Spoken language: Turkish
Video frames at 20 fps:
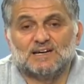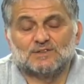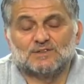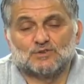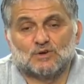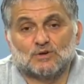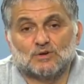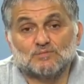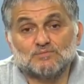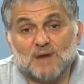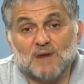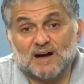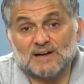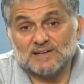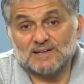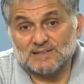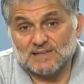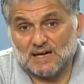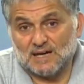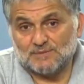çok
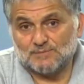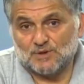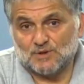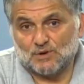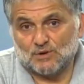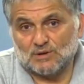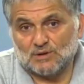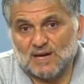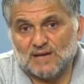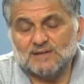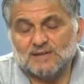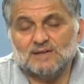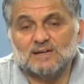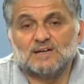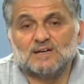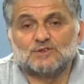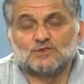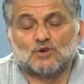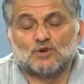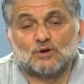manidar bir olay,
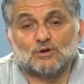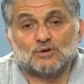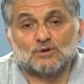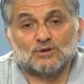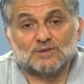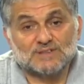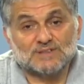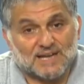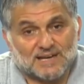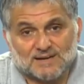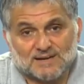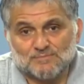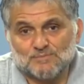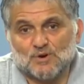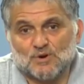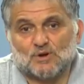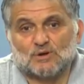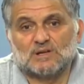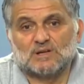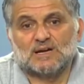çok derin
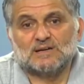bir olay.